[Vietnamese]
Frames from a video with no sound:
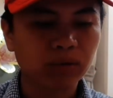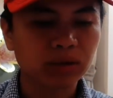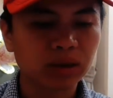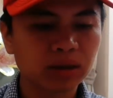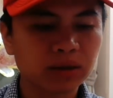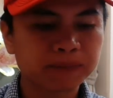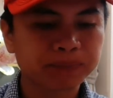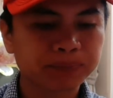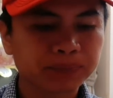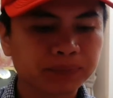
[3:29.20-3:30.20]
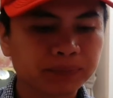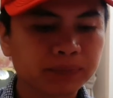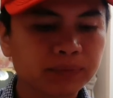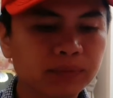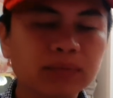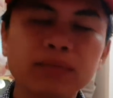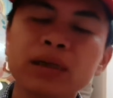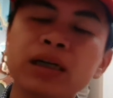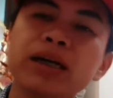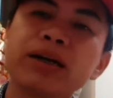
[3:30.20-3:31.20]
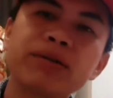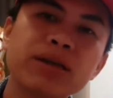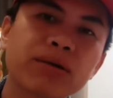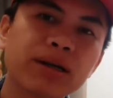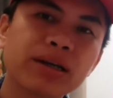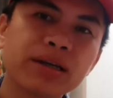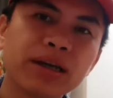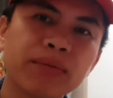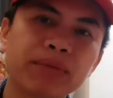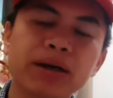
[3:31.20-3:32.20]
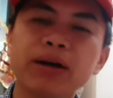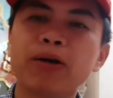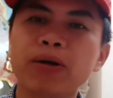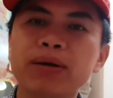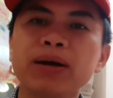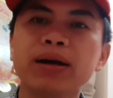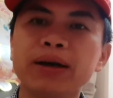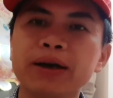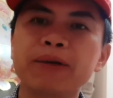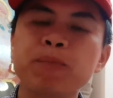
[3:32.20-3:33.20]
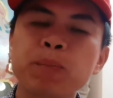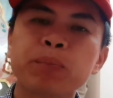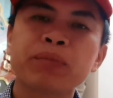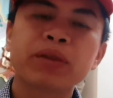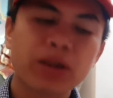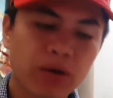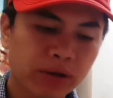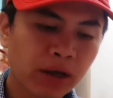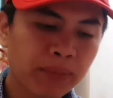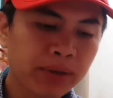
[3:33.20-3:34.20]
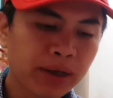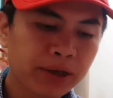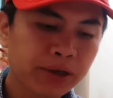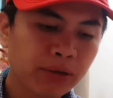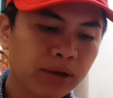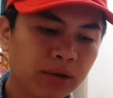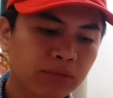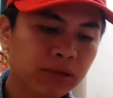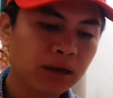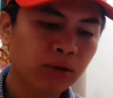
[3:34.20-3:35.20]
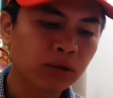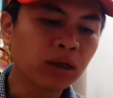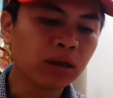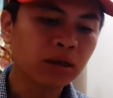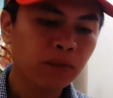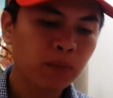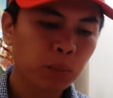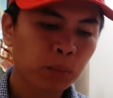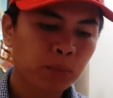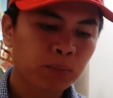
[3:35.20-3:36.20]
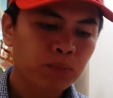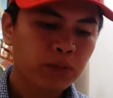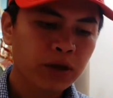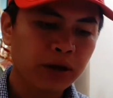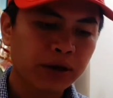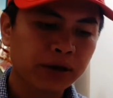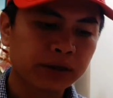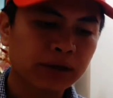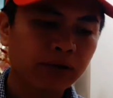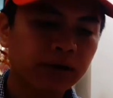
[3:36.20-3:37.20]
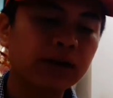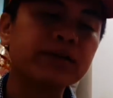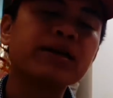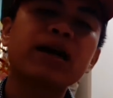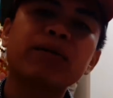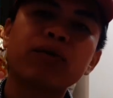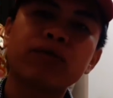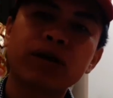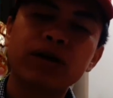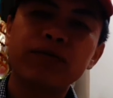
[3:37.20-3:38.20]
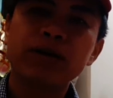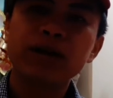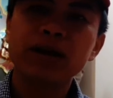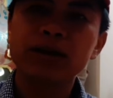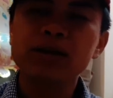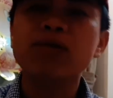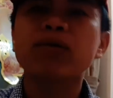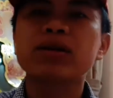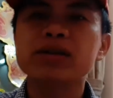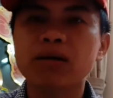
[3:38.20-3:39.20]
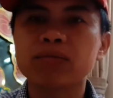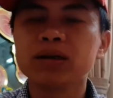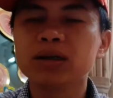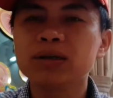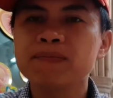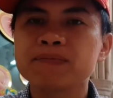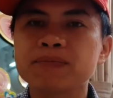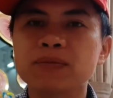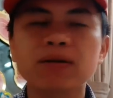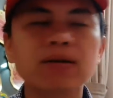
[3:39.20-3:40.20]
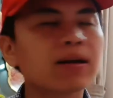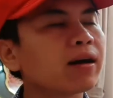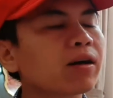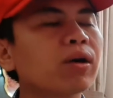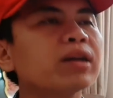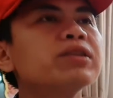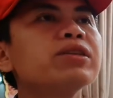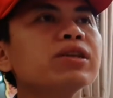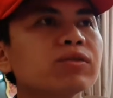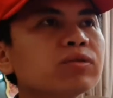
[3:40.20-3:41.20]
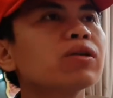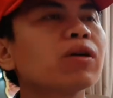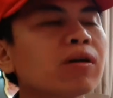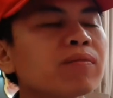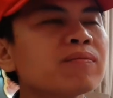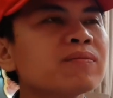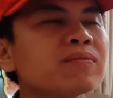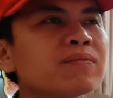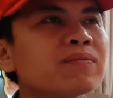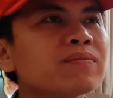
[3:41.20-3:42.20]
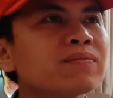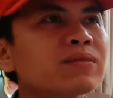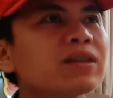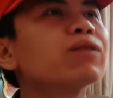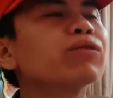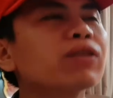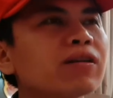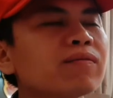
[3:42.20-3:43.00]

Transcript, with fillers: tư người có nhiều cái kinh nghiệm nhiều có người cái nhiều cái thâm niên trong cái công tác đầu tư á thì người ta còn đề ra là một cái vấn đề rất là quan trọng nữa đó là quản trị rủi ro khi đầu tư